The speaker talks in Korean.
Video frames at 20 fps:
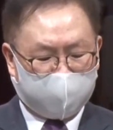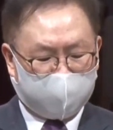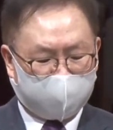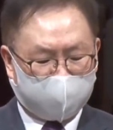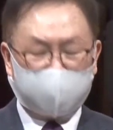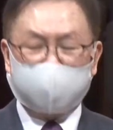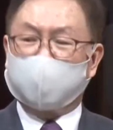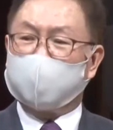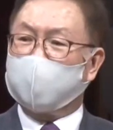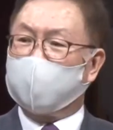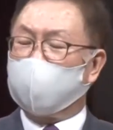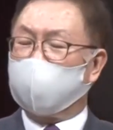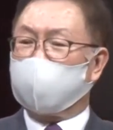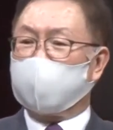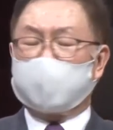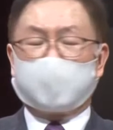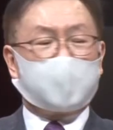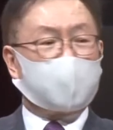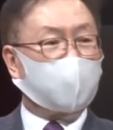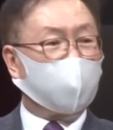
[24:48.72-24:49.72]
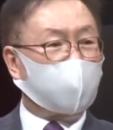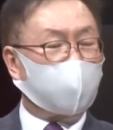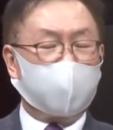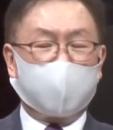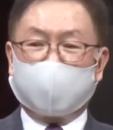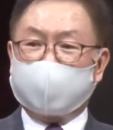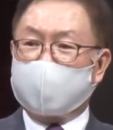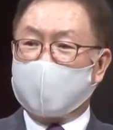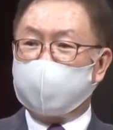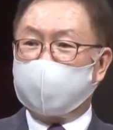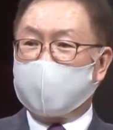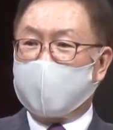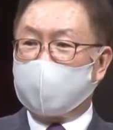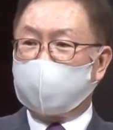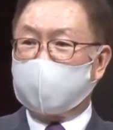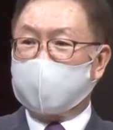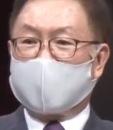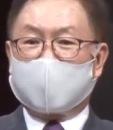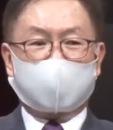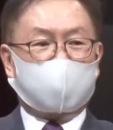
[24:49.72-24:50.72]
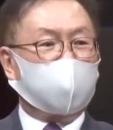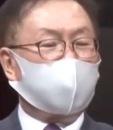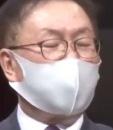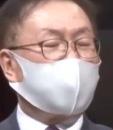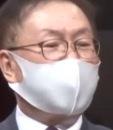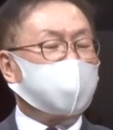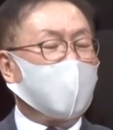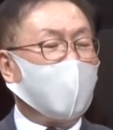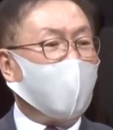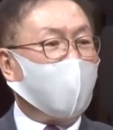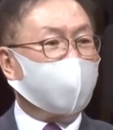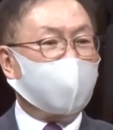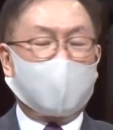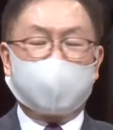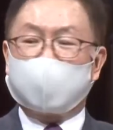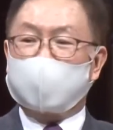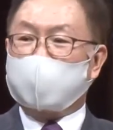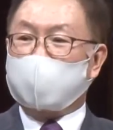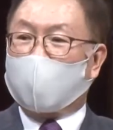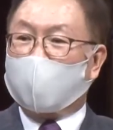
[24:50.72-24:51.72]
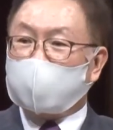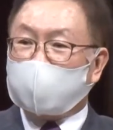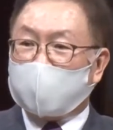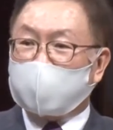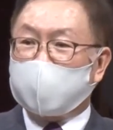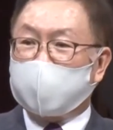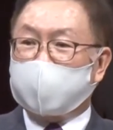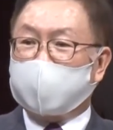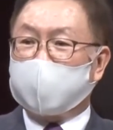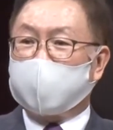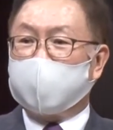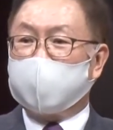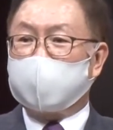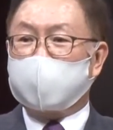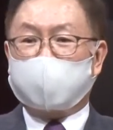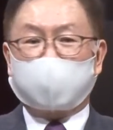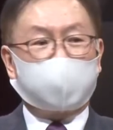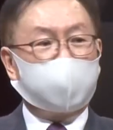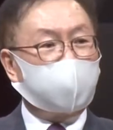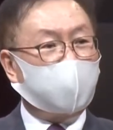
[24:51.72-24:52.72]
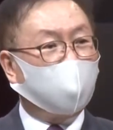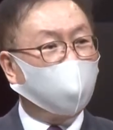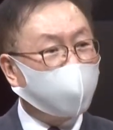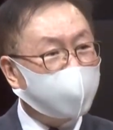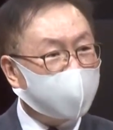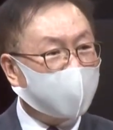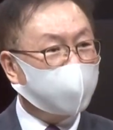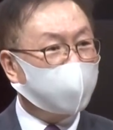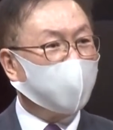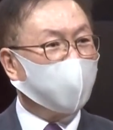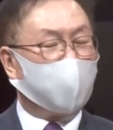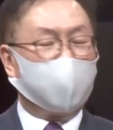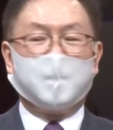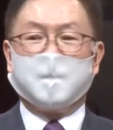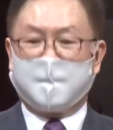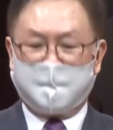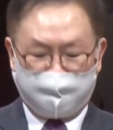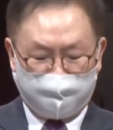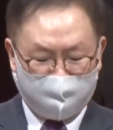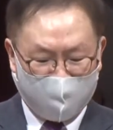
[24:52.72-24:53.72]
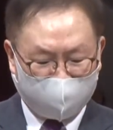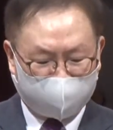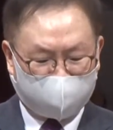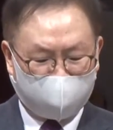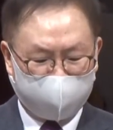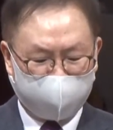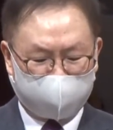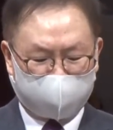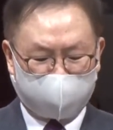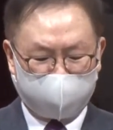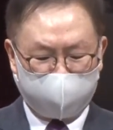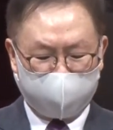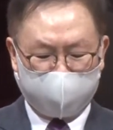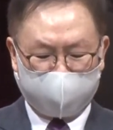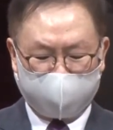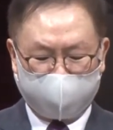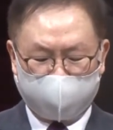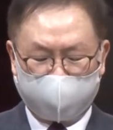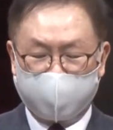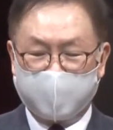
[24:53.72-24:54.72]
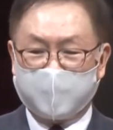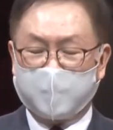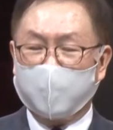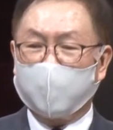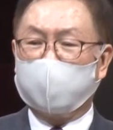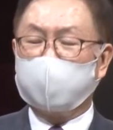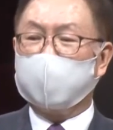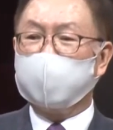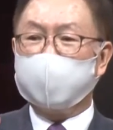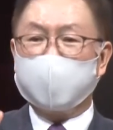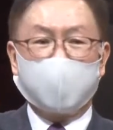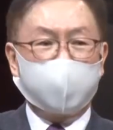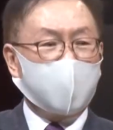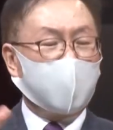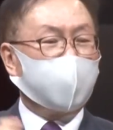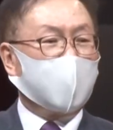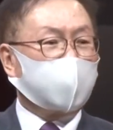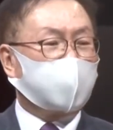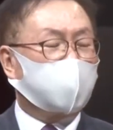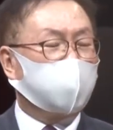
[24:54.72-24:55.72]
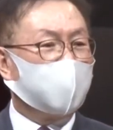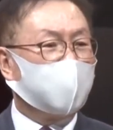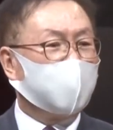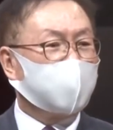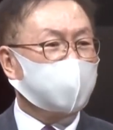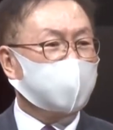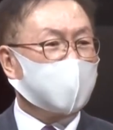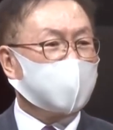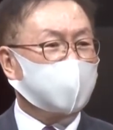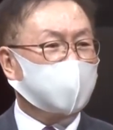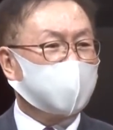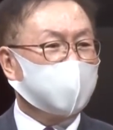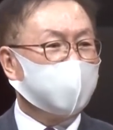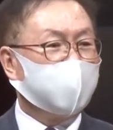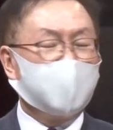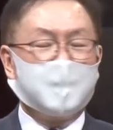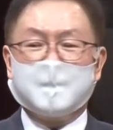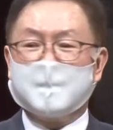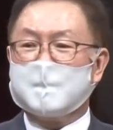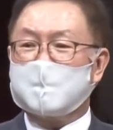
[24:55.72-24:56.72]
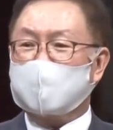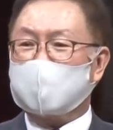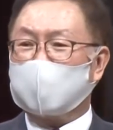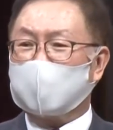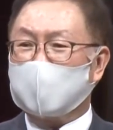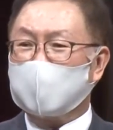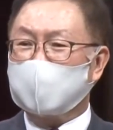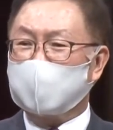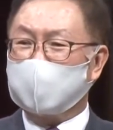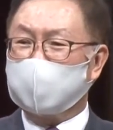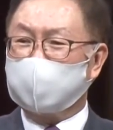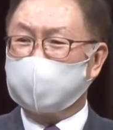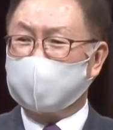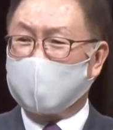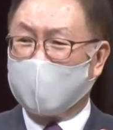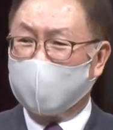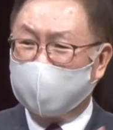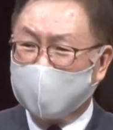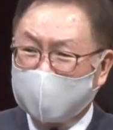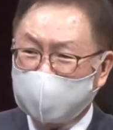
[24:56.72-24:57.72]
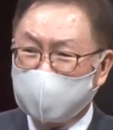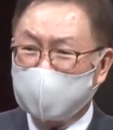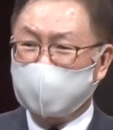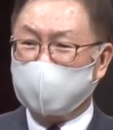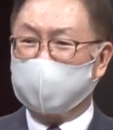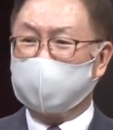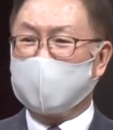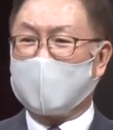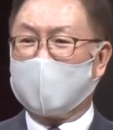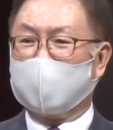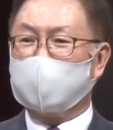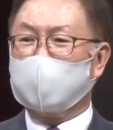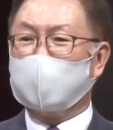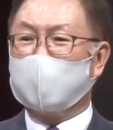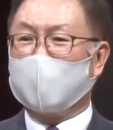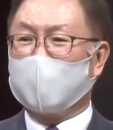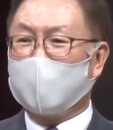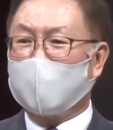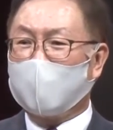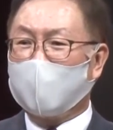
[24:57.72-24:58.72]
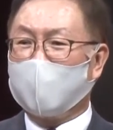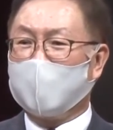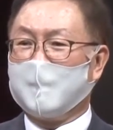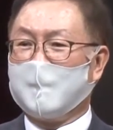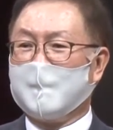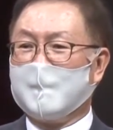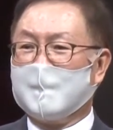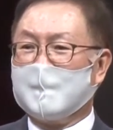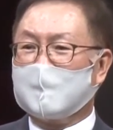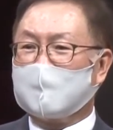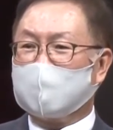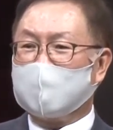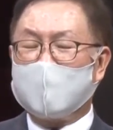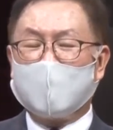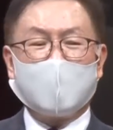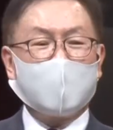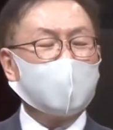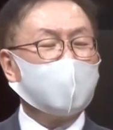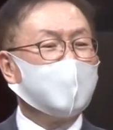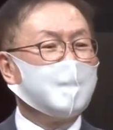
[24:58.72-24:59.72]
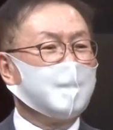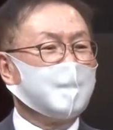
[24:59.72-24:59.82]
그리고 코로나 때문에 우리가 서로 잘 아는 성도들끼리는 지금 교제도 막혀 있습니다. 오늘 예배 마치면 사실 서로 좀 대화도 좀 나누고 그냥